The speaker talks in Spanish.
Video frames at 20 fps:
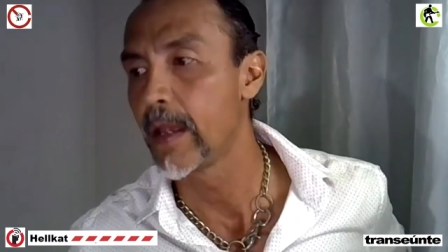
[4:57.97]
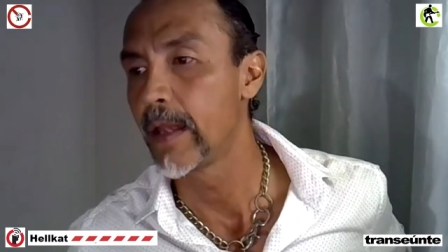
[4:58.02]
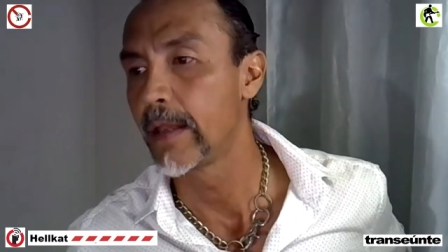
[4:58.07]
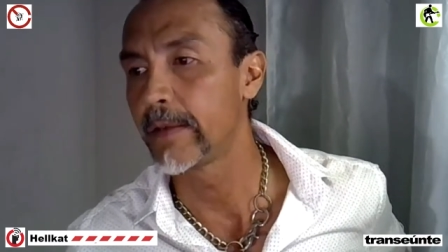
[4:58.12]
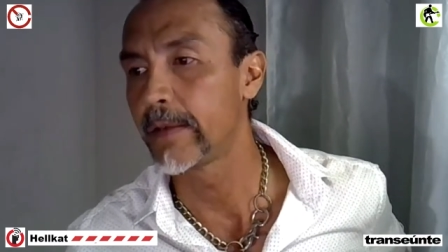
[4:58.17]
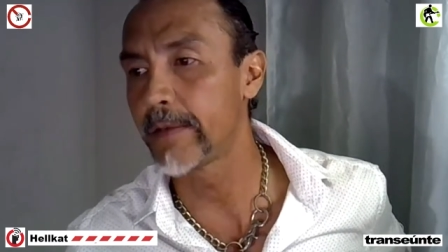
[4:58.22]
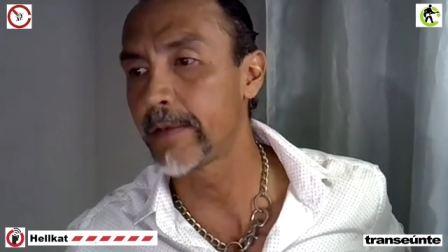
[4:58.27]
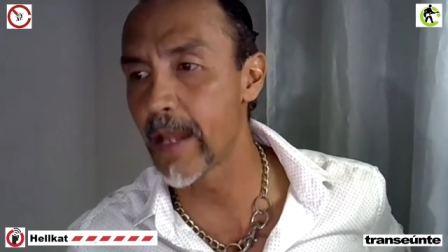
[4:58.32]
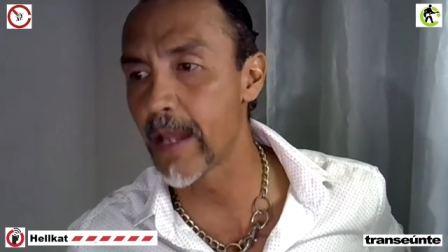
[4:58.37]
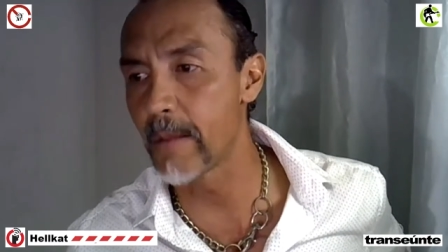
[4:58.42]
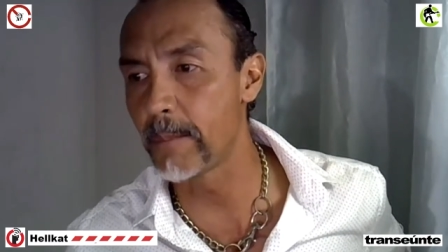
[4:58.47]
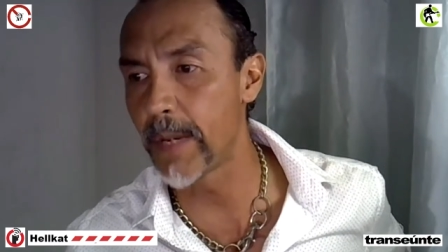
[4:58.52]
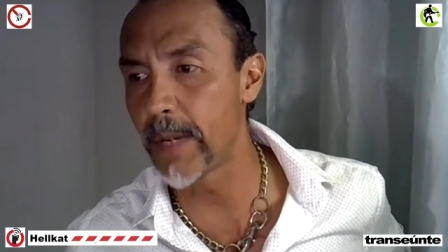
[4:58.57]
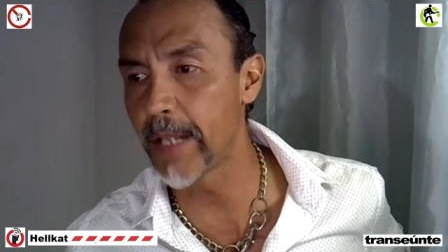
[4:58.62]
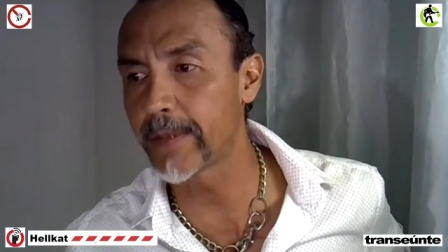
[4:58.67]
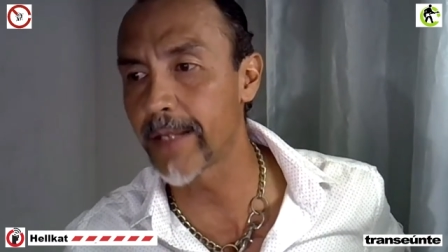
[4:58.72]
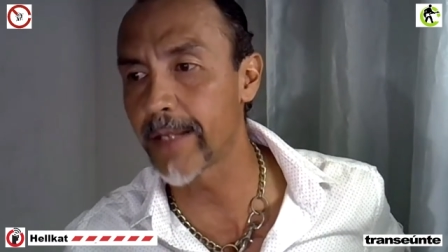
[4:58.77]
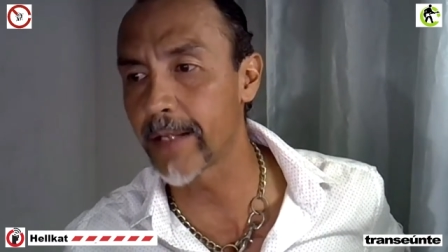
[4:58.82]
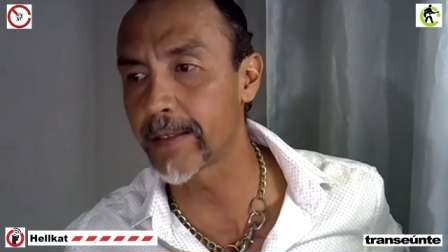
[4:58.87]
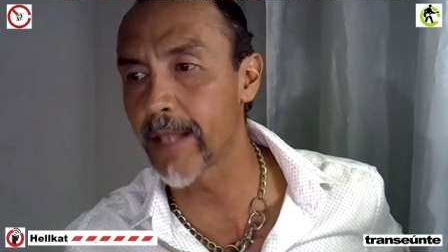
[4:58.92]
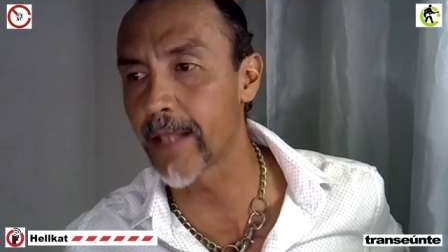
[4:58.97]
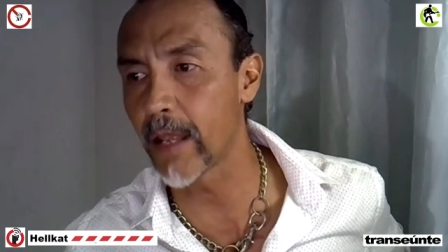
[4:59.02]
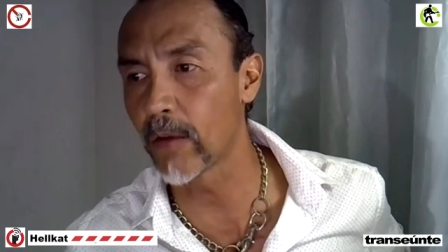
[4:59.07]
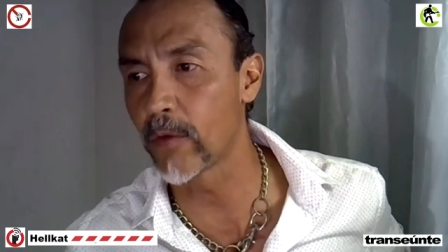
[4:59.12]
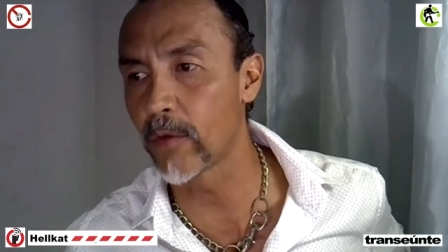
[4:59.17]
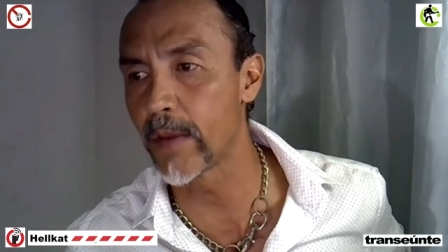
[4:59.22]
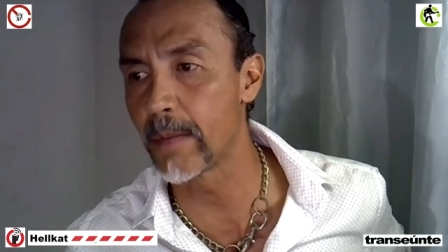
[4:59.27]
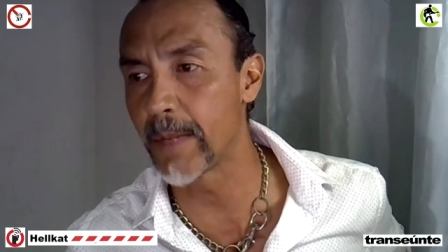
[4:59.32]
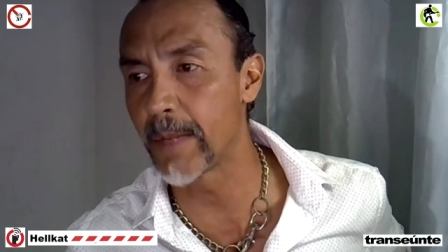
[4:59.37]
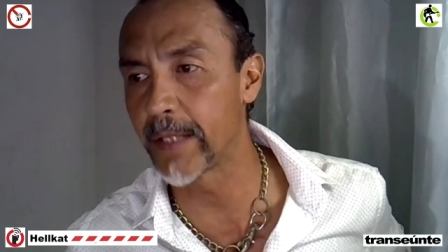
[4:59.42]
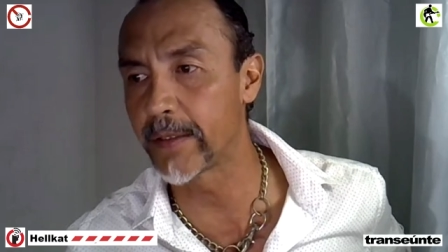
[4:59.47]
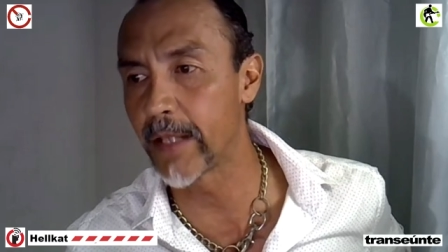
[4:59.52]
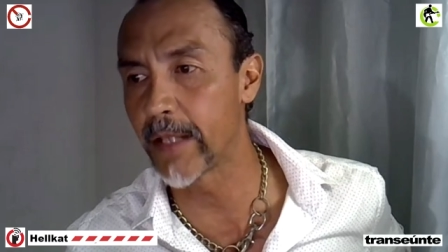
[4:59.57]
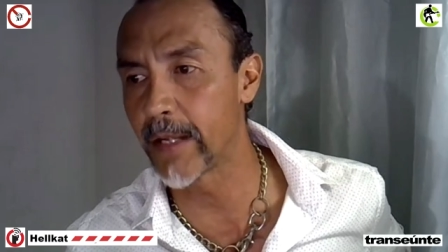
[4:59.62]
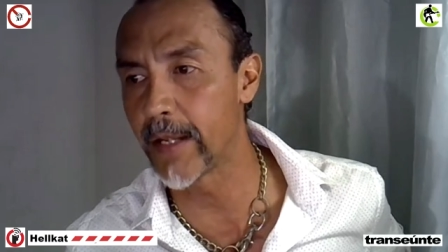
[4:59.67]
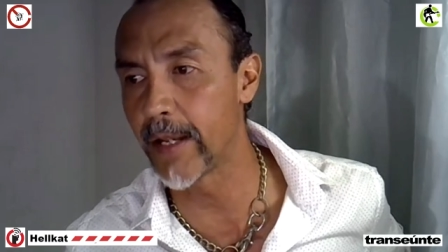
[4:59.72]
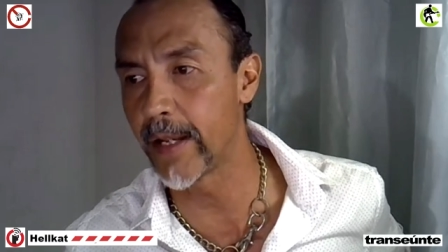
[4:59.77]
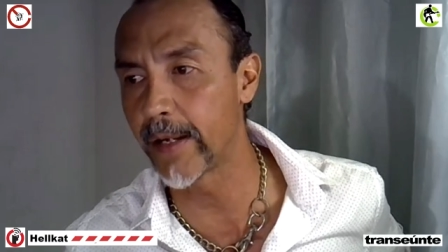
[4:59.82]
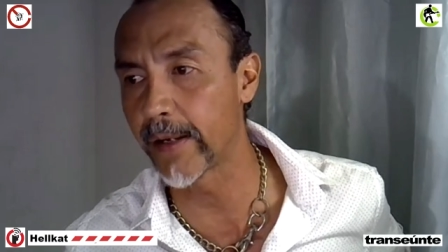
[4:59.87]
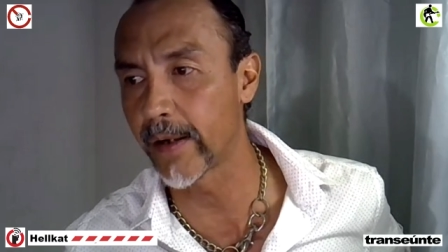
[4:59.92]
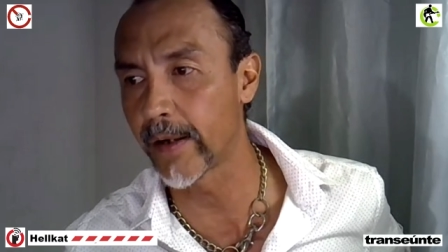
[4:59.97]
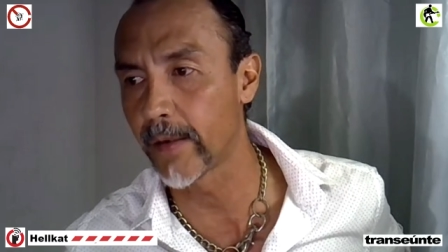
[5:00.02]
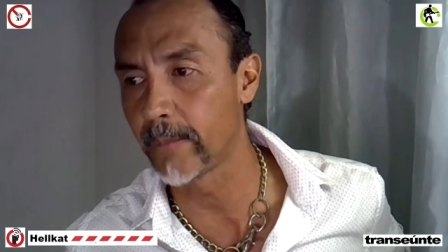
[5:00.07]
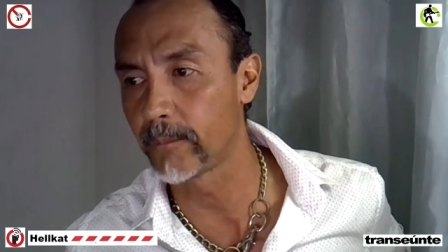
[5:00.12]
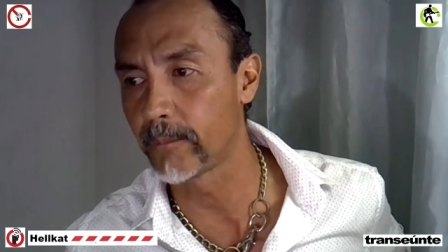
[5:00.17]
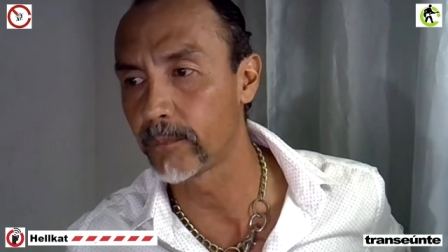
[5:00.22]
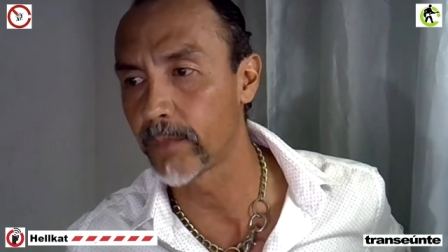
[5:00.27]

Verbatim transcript: Siempre he tratado de mantener,